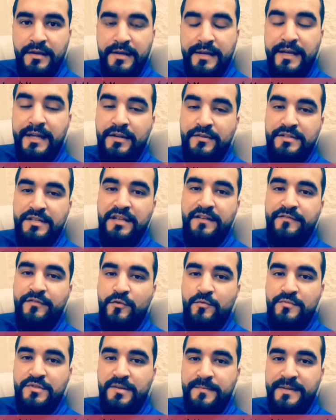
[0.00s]
اهلا وسهلا
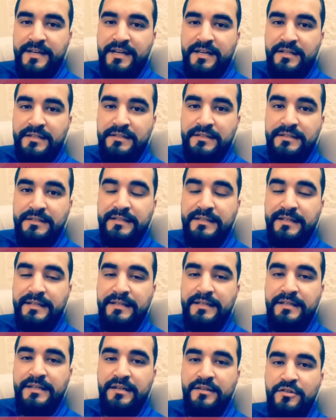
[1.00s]
فيكم جميعا
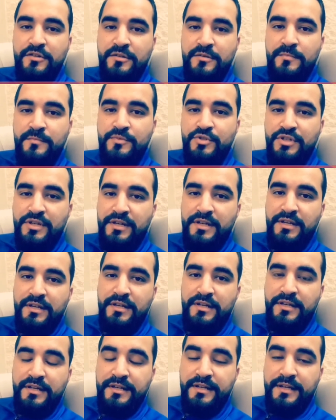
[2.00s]
خلينا اليوم ان شاء
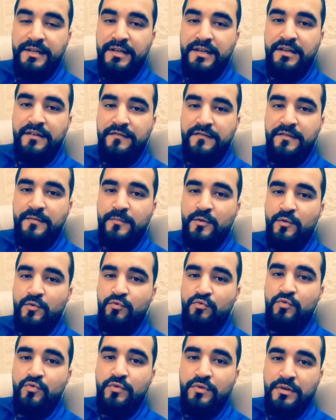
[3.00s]
الله نحكي في
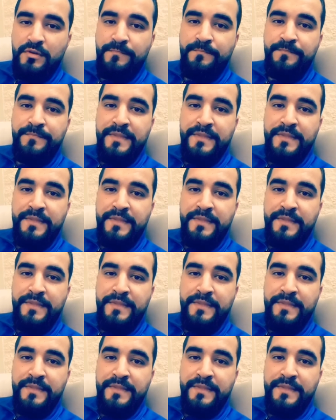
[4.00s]
موضوع